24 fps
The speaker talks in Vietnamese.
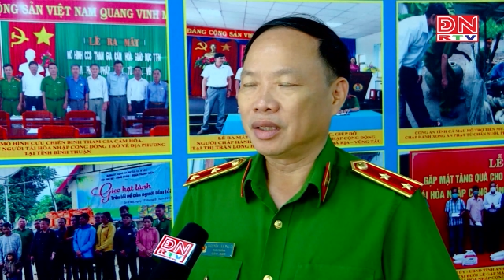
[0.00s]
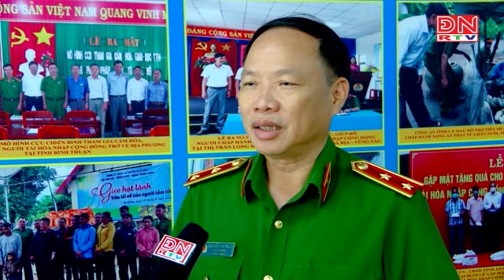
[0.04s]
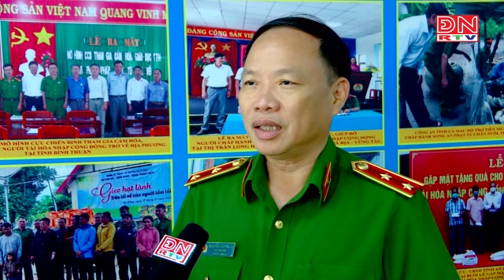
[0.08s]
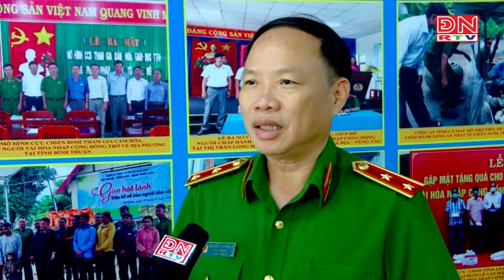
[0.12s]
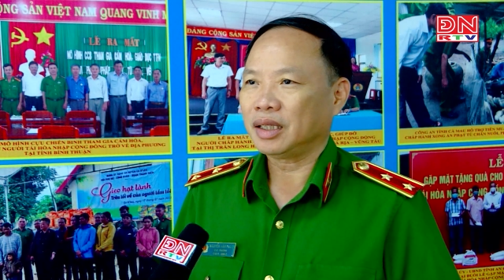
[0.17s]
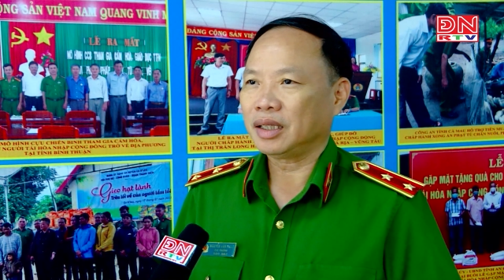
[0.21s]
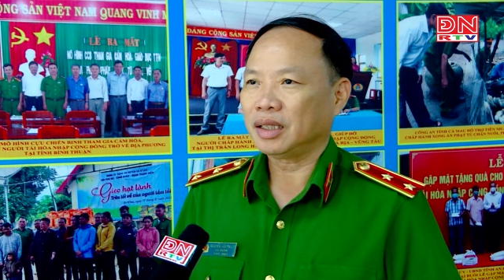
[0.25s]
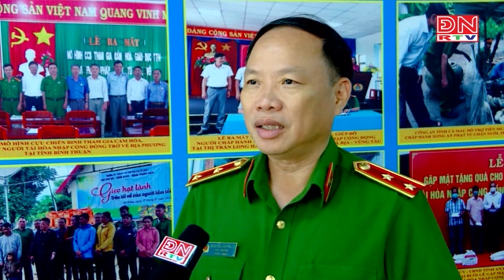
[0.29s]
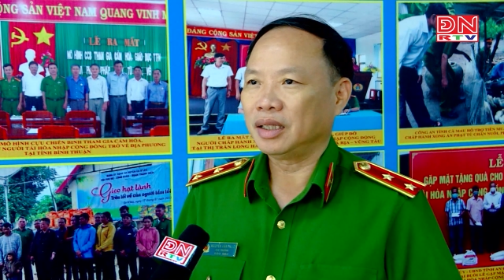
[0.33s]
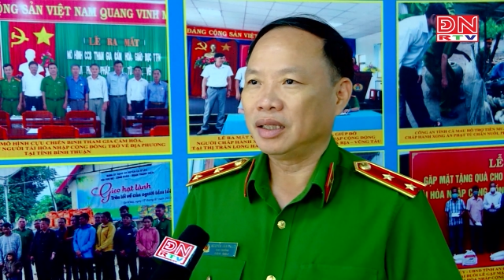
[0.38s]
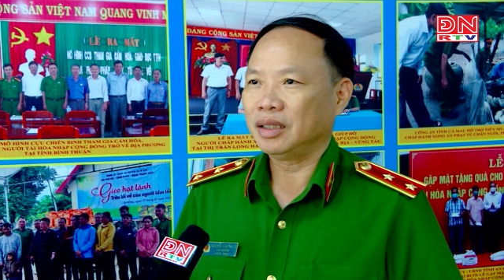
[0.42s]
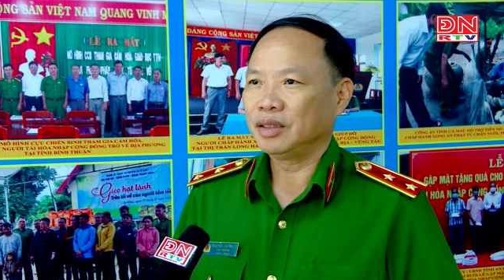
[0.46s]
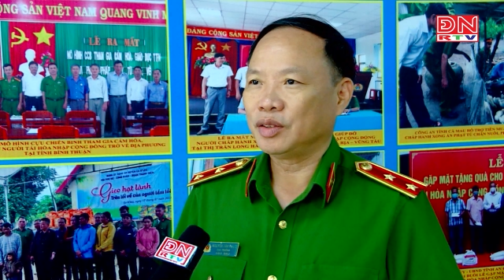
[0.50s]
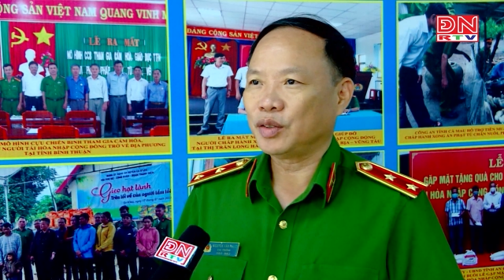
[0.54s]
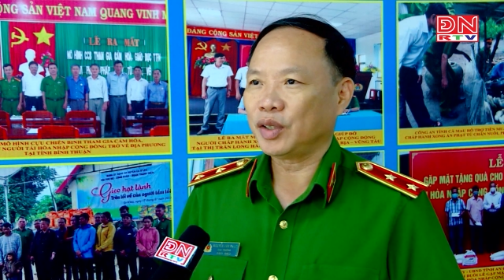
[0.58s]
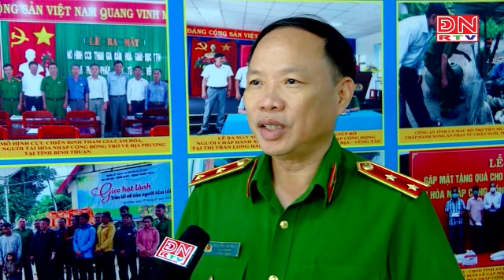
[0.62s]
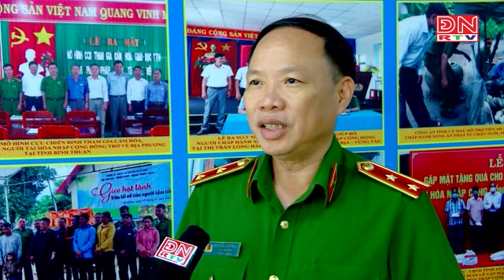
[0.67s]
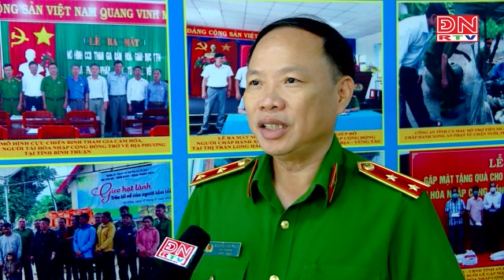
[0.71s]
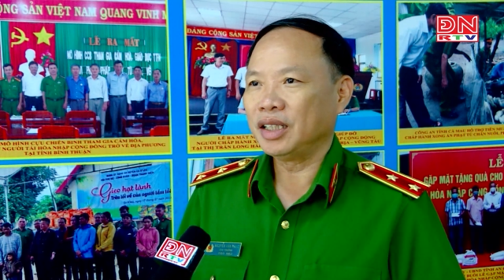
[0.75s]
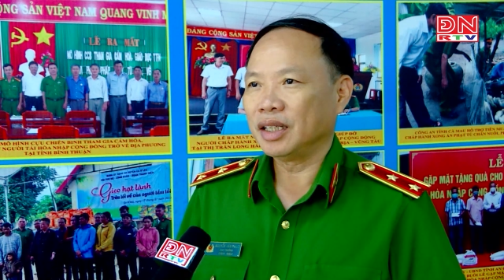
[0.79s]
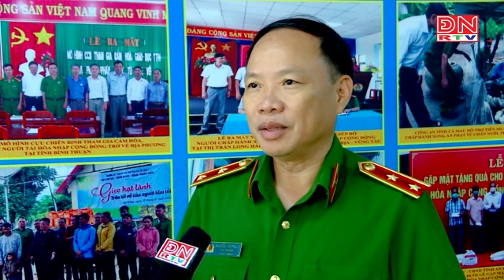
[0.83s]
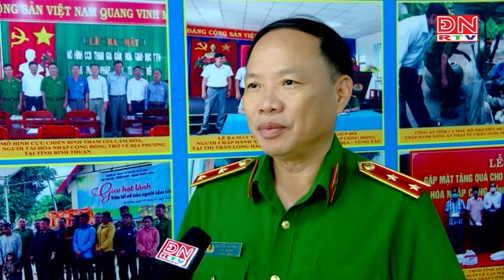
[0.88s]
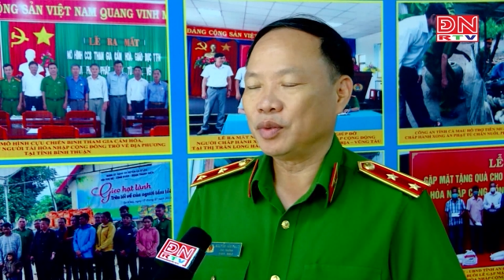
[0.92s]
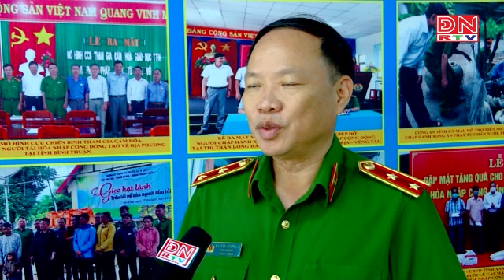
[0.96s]
các cái
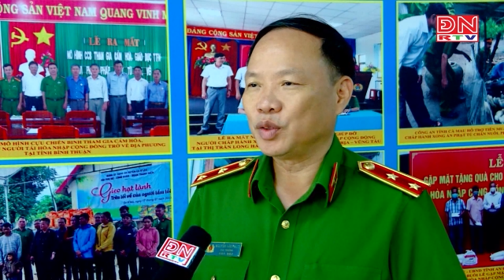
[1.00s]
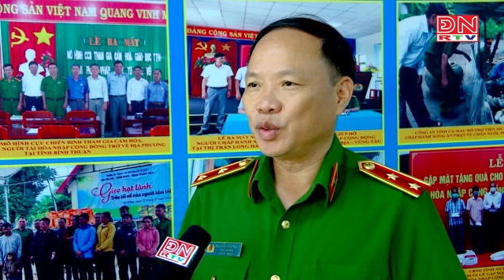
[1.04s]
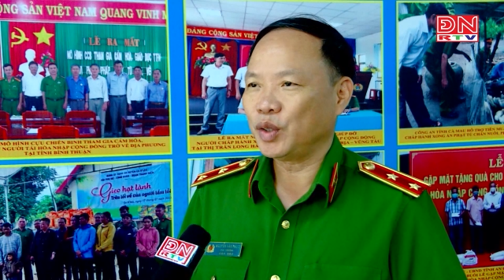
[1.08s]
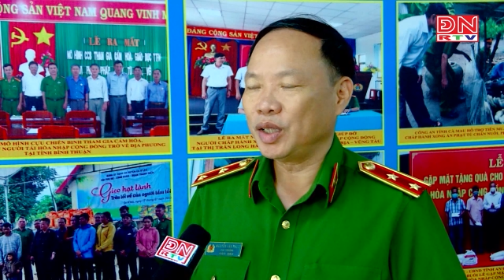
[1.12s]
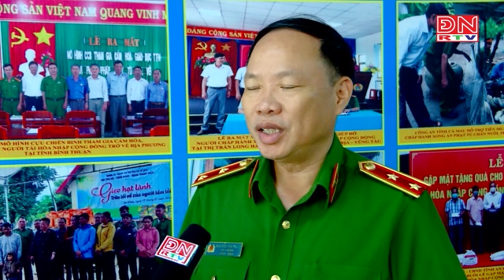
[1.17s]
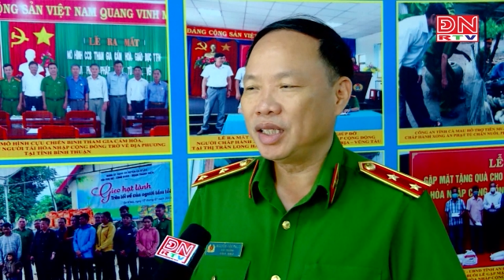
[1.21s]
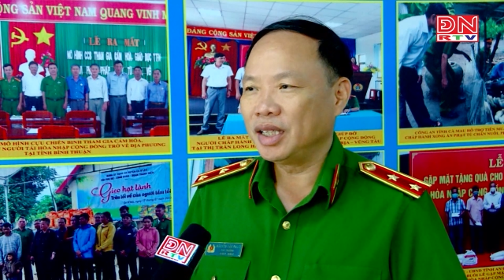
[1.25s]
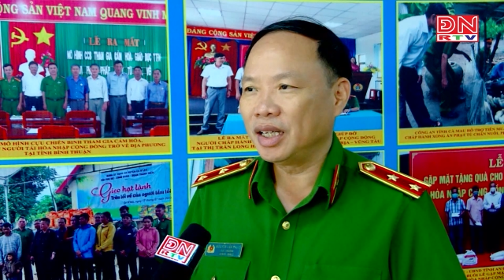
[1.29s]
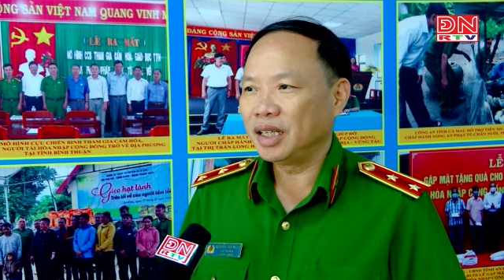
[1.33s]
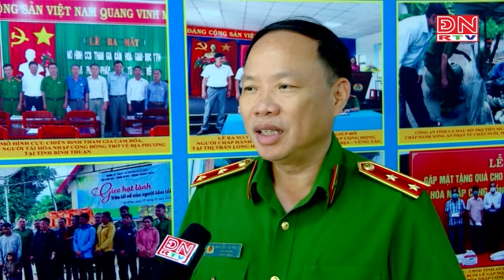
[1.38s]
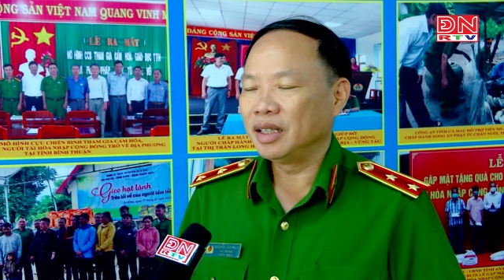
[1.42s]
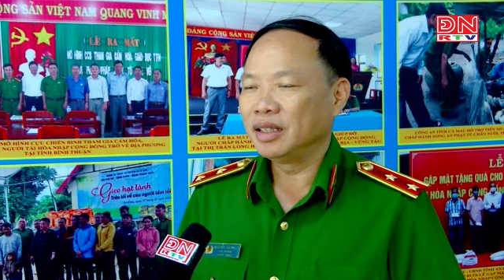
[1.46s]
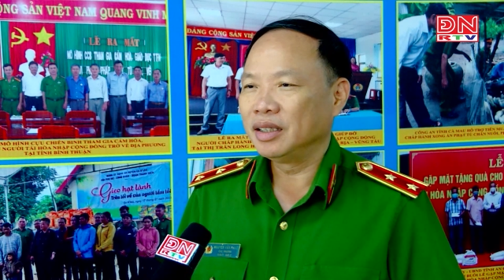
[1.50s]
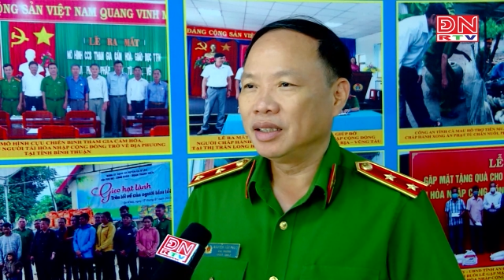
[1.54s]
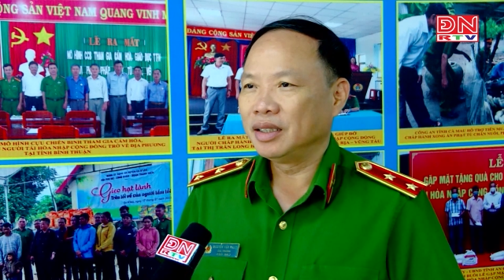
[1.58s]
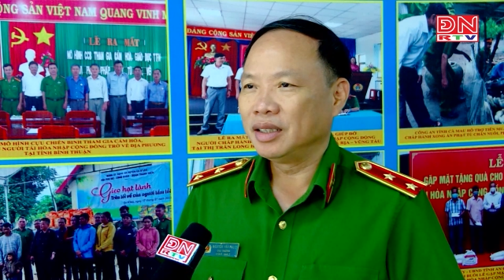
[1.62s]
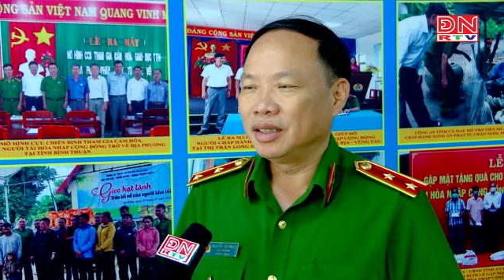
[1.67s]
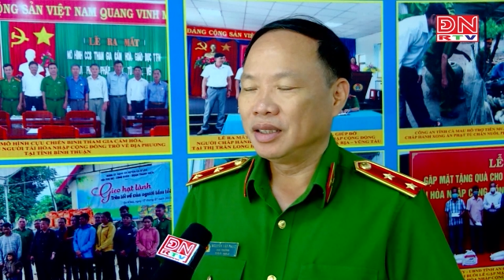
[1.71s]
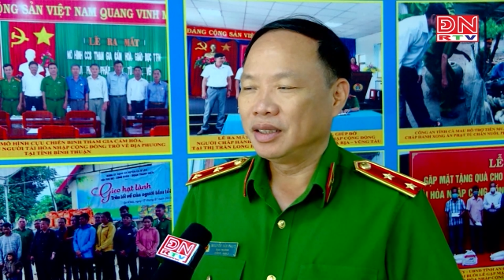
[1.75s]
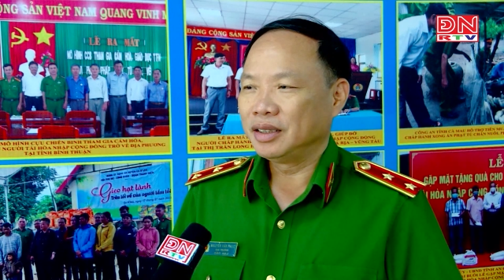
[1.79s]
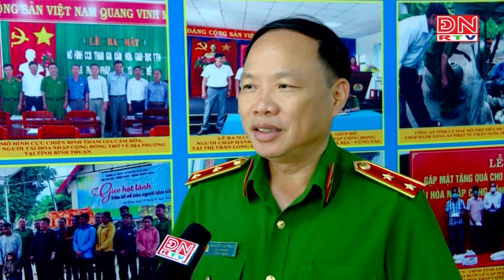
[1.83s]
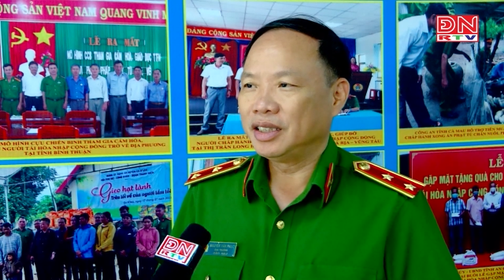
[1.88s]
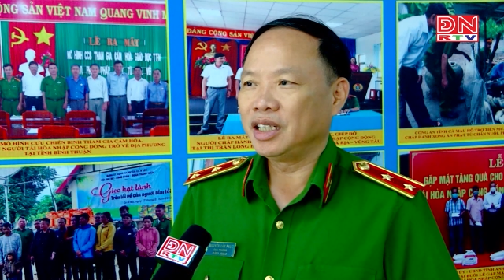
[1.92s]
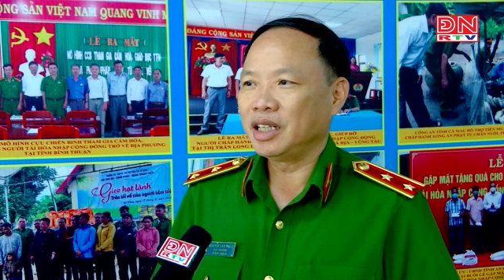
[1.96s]
doanh nghiệp doanh nhân
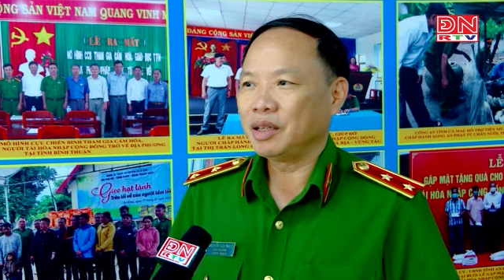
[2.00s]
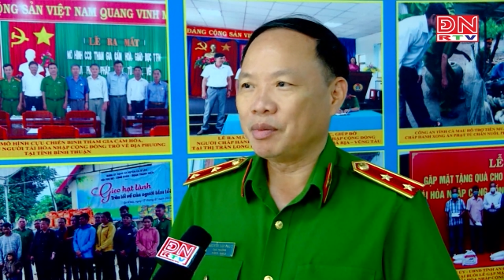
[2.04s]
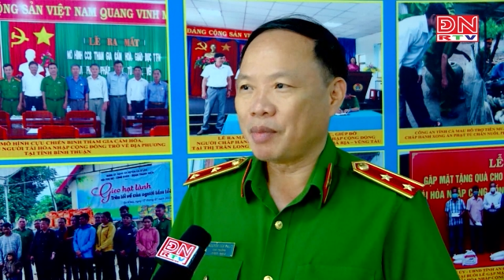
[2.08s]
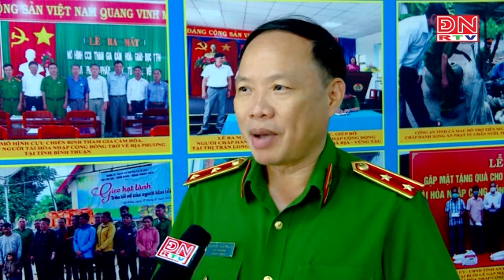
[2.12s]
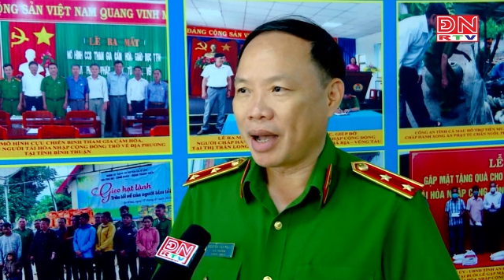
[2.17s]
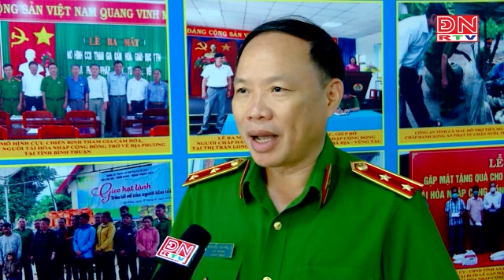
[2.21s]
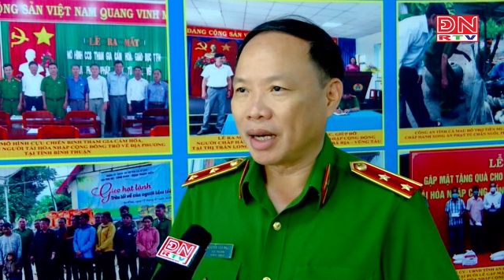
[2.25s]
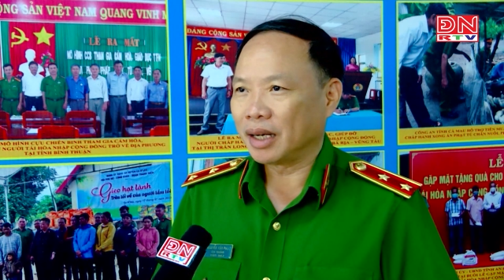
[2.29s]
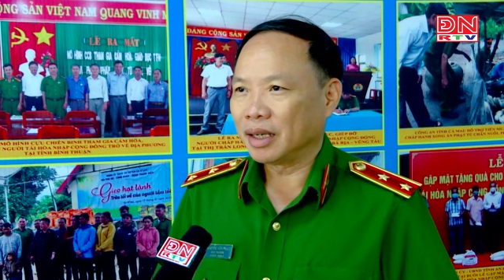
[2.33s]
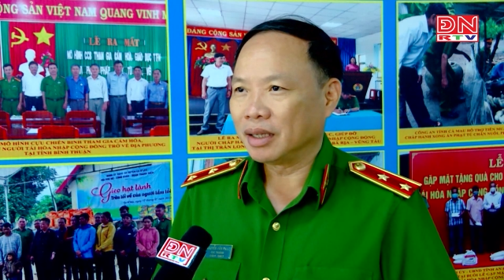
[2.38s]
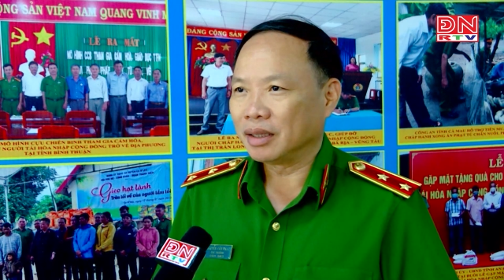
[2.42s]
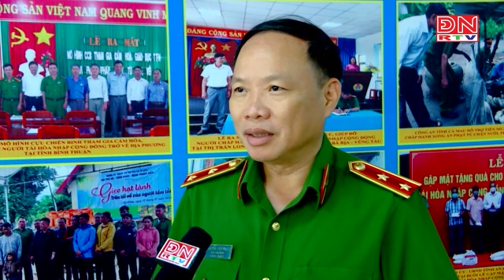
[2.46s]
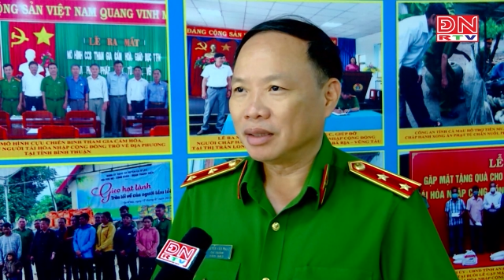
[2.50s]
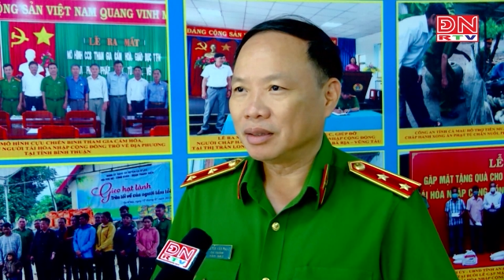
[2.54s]
trên địa bàn